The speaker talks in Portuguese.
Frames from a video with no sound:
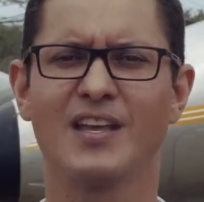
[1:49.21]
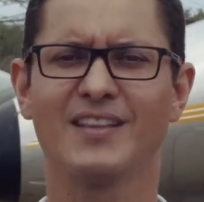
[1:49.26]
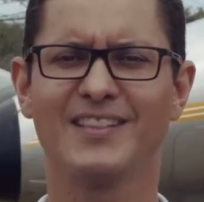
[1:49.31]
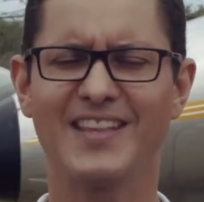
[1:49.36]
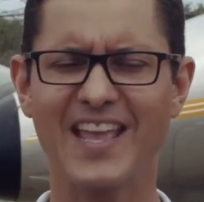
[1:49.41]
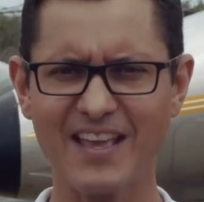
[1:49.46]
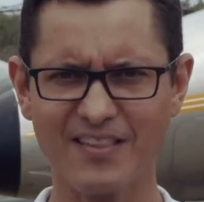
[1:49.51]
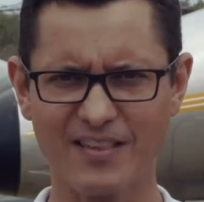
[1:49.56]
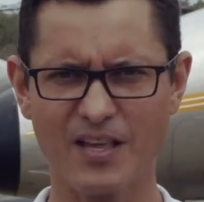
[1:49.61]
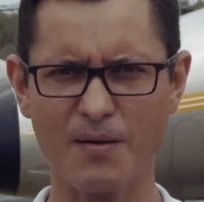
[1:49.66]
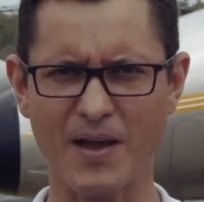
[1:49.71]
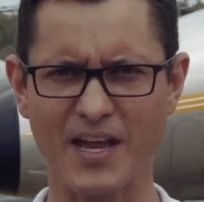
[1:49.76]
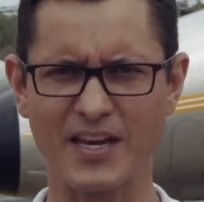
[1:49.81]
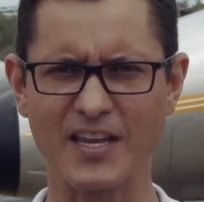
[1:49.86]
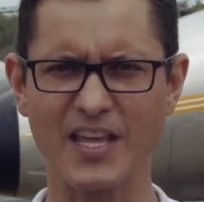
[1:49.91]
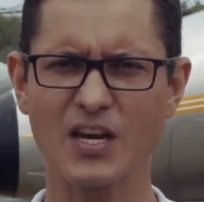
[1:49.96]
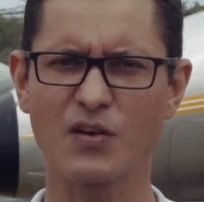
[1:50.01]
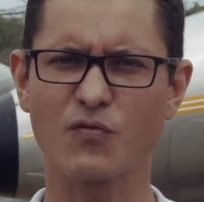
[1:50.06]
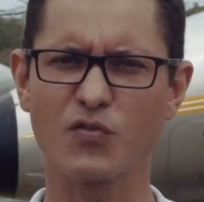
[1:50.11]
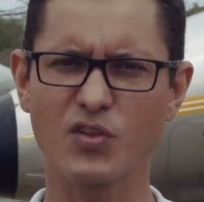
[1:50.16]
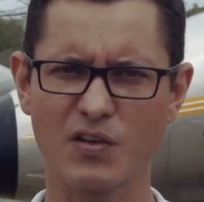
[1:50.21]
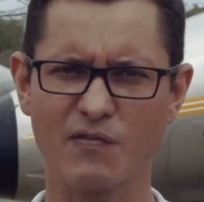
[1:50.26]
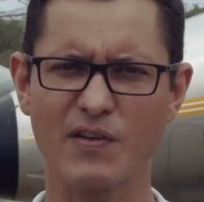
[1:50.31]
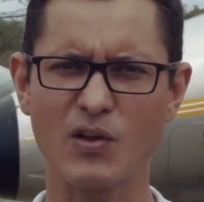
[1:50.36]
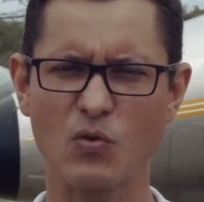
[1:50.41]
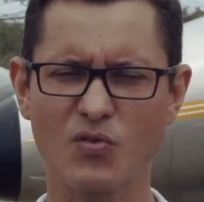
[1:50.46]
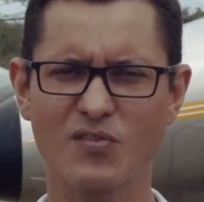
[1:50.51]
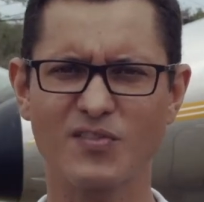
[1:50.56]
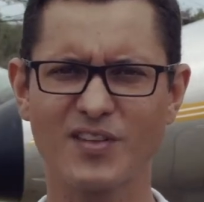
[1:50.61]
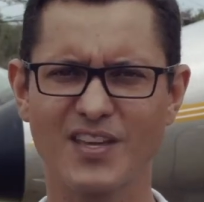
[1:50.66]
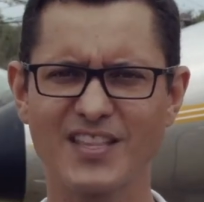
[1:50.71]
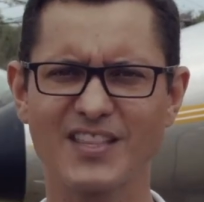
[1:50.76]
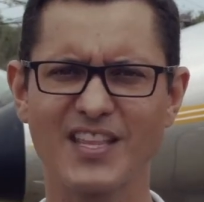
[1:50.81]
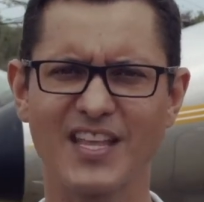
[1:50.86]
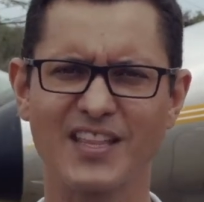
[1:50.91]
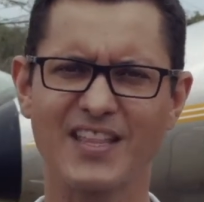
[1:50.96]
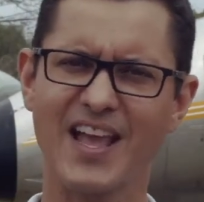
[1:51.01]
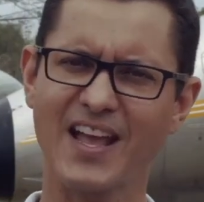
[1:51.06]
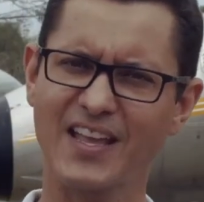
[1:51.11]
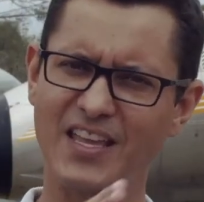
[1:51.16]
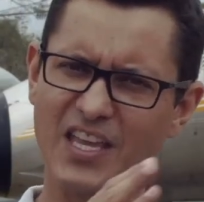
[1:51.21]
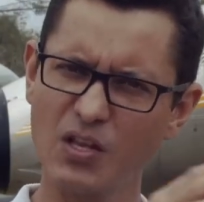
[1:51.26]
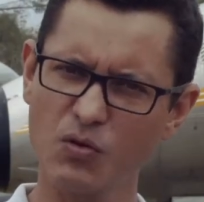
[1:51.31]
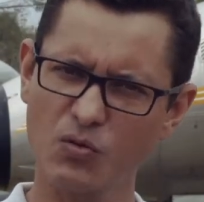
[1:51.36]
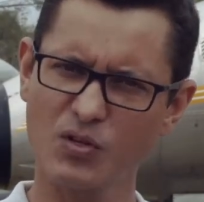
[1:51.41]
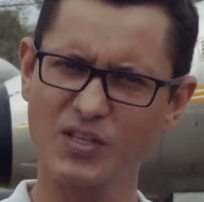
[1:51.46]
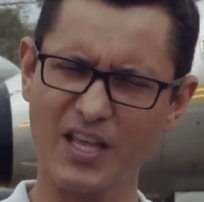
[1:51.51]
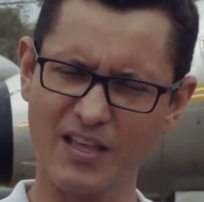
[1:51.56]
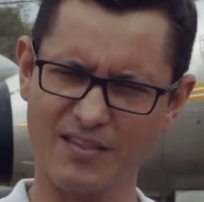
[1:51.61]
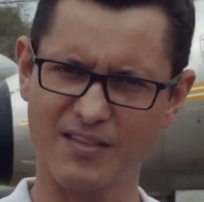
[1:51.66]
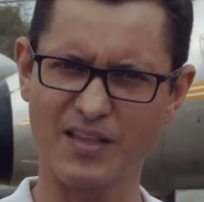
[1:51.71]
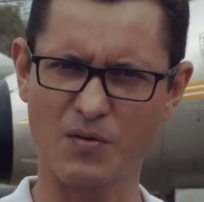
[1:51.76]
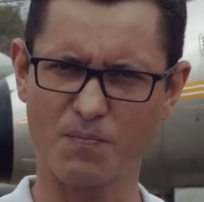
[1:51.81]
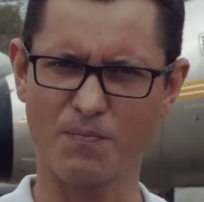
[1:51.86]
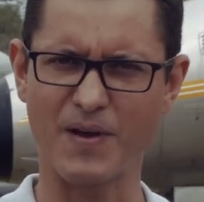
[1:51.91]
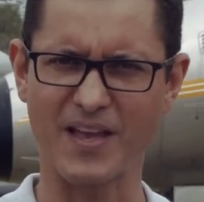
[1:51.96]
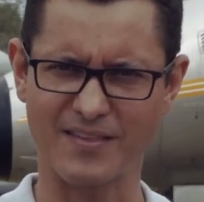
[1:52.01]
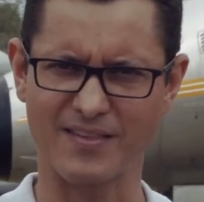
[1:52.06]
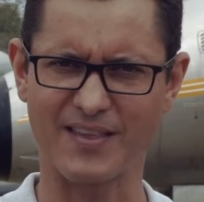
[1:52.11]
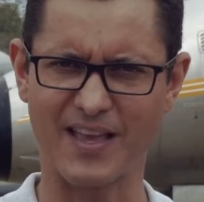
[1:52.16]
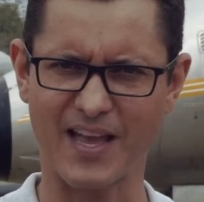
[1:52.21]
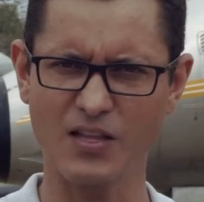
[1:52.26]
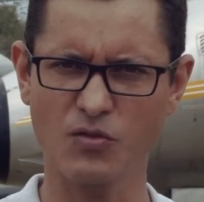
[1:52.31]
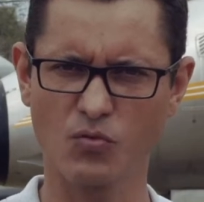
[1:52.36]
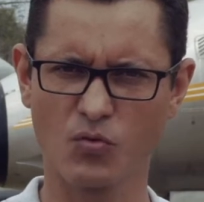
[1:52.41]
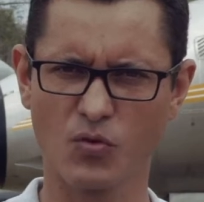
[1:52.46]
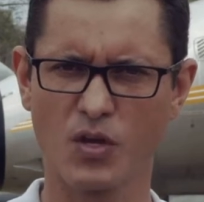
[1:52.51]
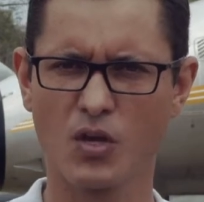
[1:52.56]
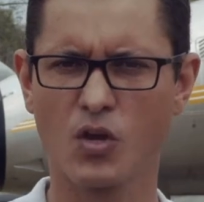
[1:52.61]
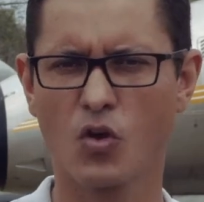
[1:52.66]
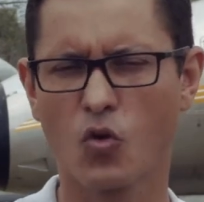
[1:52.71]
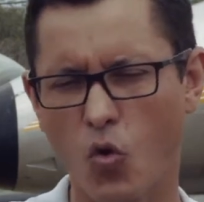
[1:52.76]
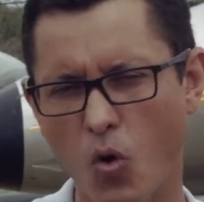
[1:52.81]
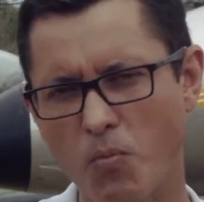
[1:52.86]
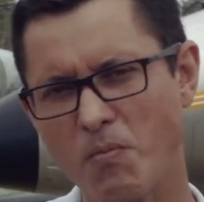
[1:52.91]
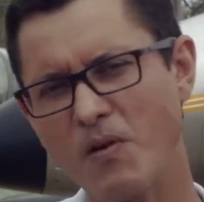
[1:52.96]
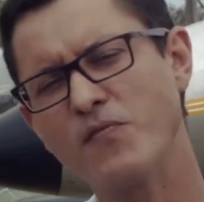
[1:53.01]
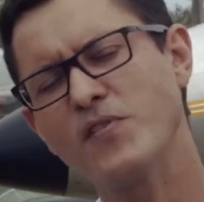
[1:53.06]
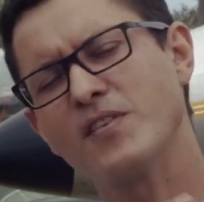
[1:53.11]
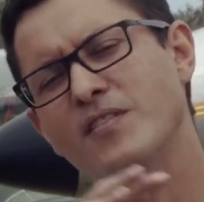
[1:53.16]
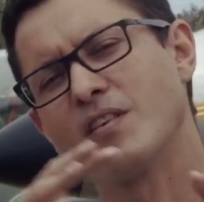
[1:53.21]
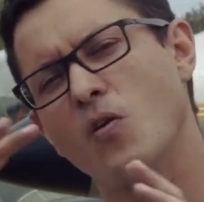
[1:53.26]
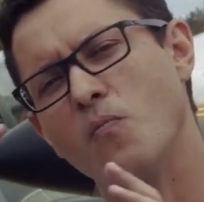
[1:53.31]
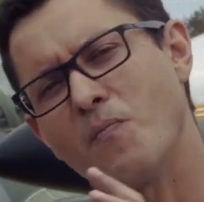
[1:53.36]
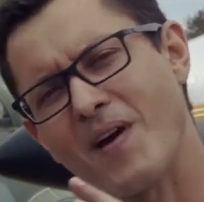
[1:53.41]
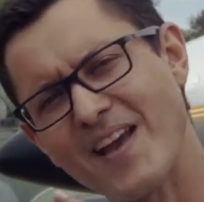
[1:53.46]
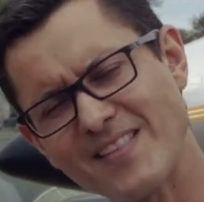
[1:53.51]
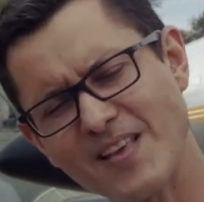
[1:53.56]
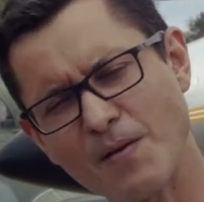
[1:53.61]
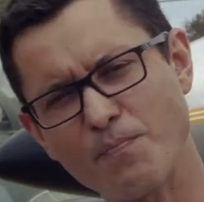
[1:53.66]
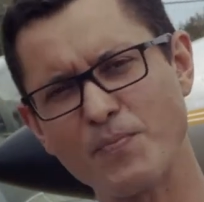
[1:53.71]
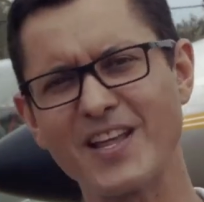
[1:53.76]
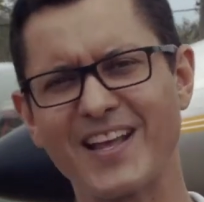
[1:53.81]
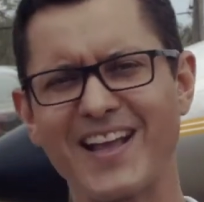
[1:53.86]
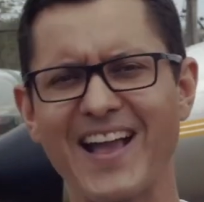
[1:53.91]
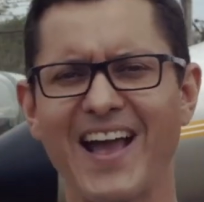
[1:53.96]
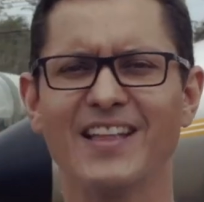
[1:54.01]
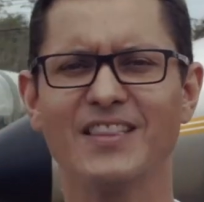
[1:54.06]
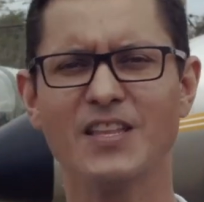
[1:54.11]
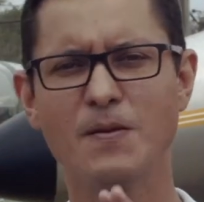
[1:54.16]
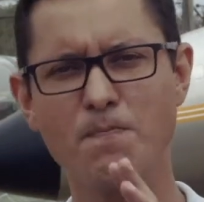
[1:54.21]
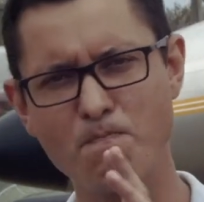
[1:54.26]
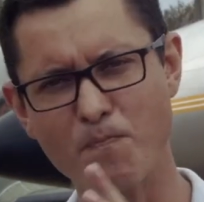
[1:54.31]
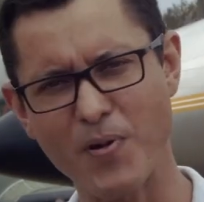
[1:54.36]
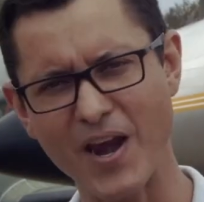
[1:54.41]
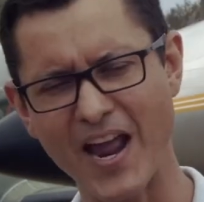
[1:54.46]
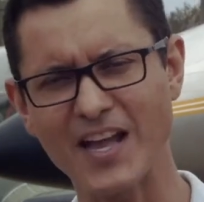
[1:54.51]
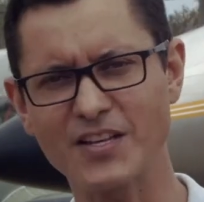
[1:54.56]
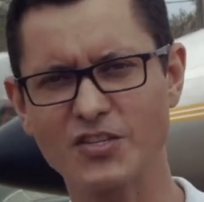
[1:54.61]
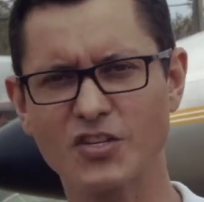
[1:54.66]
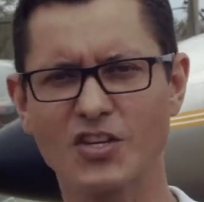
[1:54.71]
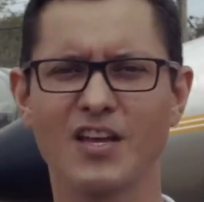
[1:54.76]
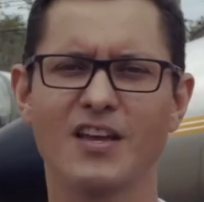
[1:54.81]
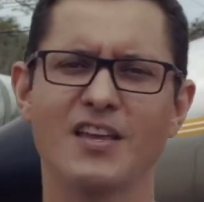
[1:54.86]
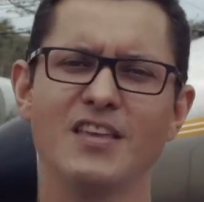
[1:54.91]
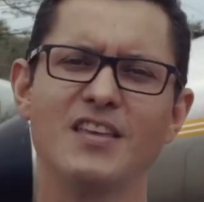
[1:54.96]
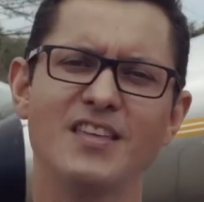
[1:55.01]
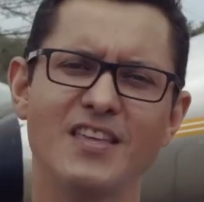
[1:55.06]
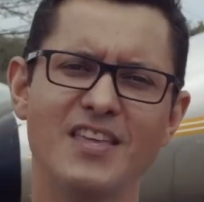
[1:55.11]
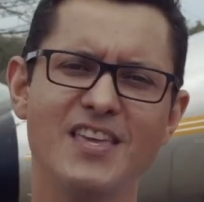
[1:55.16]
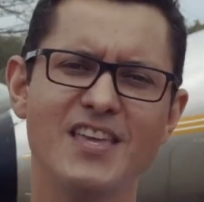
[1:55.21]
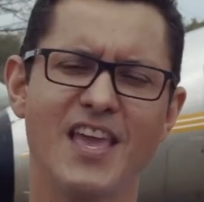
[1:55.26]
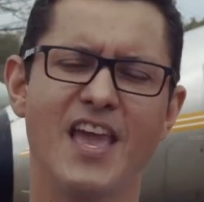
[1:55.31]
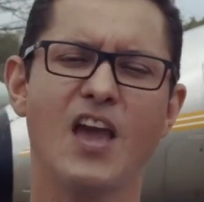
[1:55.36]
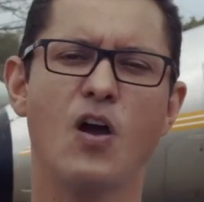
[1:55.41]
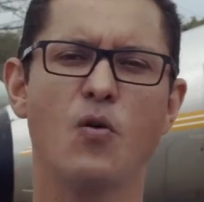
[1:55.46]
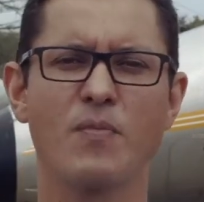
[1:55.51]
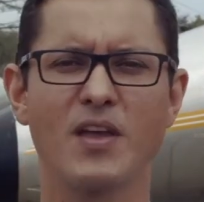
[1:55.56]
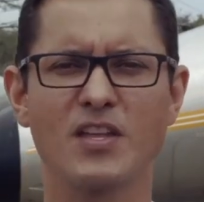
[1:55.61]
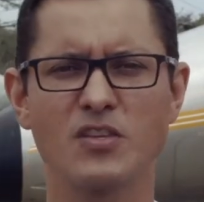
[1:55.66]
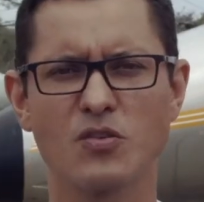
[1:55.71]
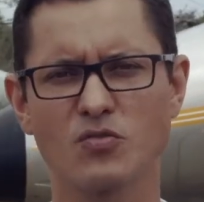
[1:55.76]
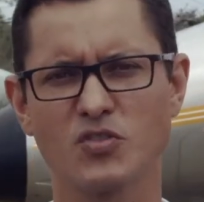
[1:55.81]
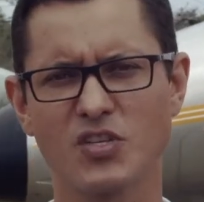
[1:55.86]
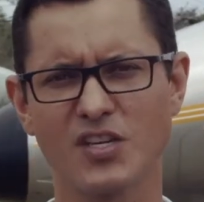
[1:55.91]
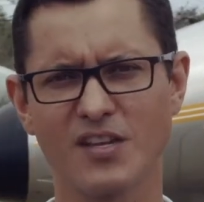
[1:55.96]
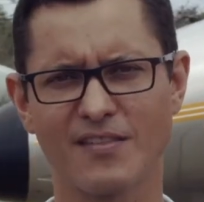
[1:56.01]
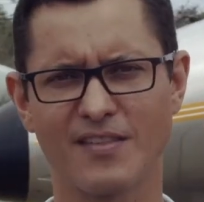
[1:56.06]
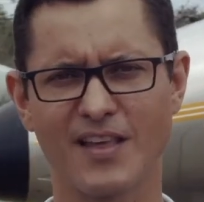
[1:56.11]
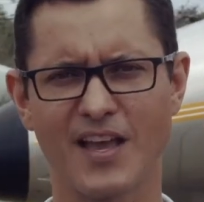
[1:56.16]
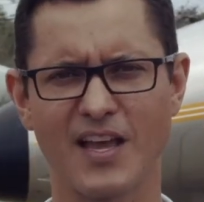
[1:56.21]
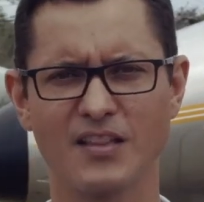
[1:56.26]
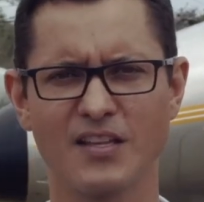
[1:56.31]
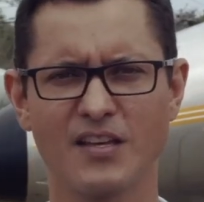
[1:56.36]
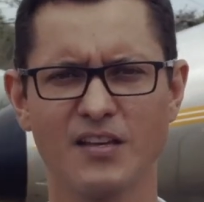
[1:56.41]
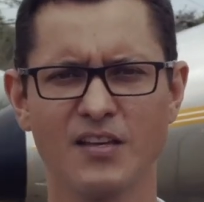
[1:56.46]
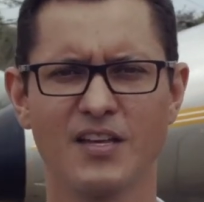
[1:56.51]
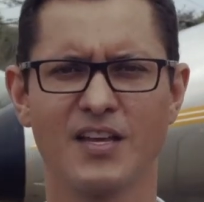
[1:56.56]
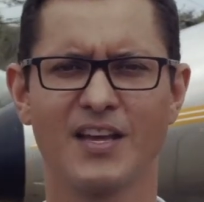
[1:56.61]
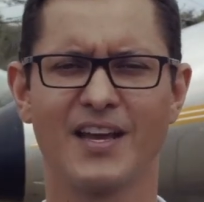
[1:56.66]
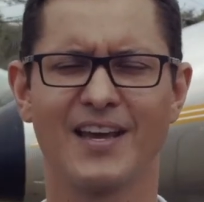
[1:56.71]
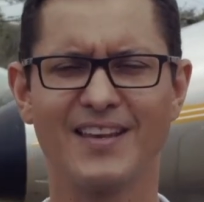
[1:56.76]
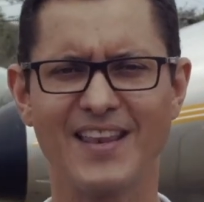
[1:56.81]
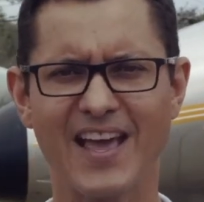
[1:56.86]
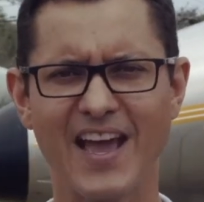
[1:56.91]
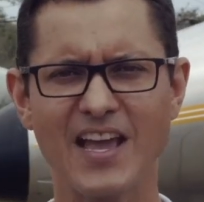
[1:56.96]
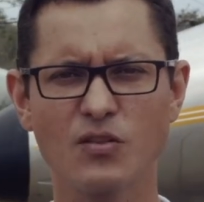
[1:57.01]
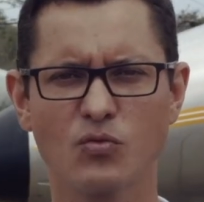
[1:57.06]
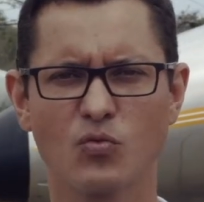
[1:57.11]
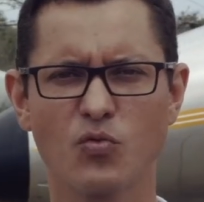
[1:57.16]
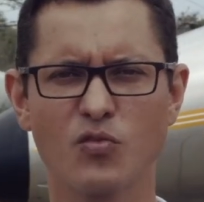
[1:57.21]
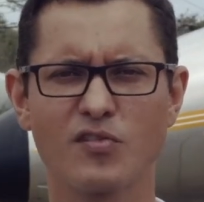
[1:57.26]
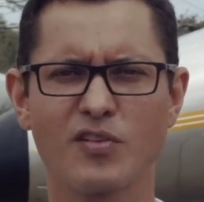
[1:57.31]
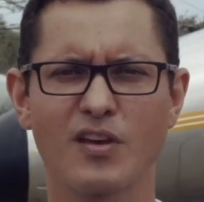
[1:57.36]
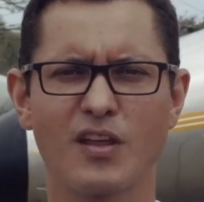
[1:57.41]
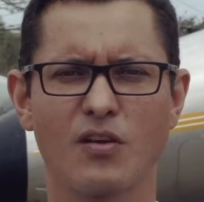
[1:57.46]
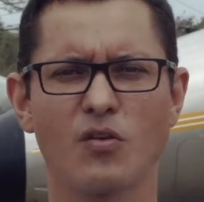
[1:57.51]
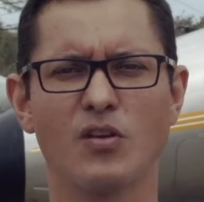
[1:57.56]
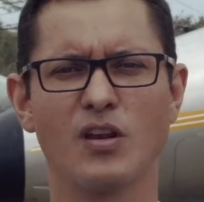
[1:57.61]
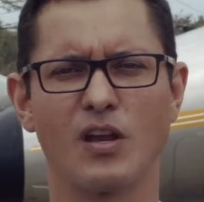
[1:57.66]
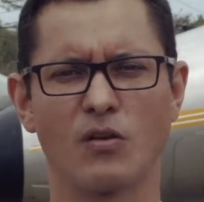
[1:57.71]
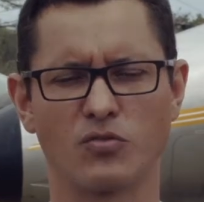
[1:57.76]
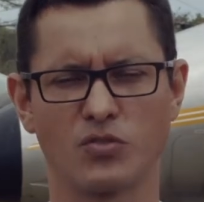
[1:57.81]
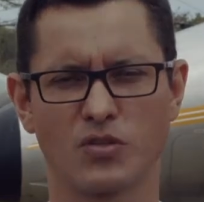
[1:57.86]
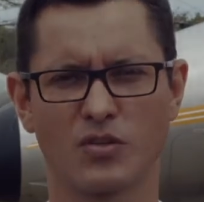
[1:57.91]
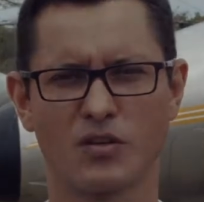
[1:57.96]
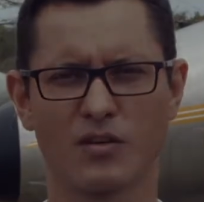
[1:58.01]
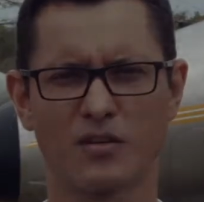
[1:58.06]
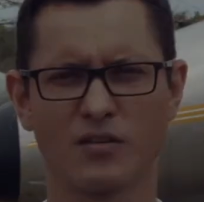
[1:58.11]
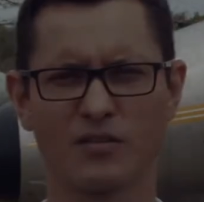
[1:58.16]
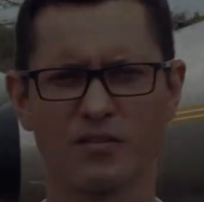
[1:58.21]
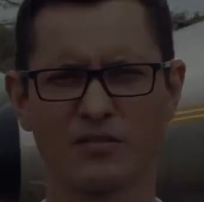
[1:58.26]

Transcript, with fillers: Dessa maneira, você vai conseguir entender aquilo que está sendo passado com uma visão mais aplicada e prática e que realmente é utilizada na indústria aeronáutica.